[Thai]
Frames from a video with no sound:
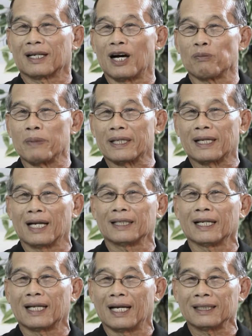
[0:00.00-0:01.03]
กล่าวปิดการ
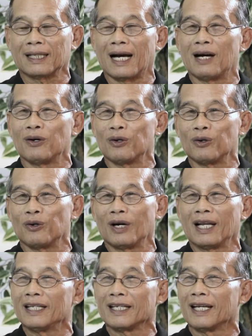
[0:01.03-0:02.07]
แข่งขันกล่าวอะ
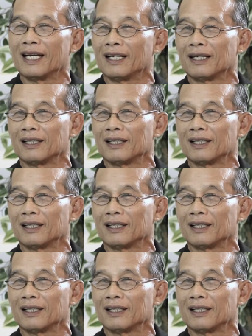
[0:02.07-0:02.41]
ไรอย่างเงี้ย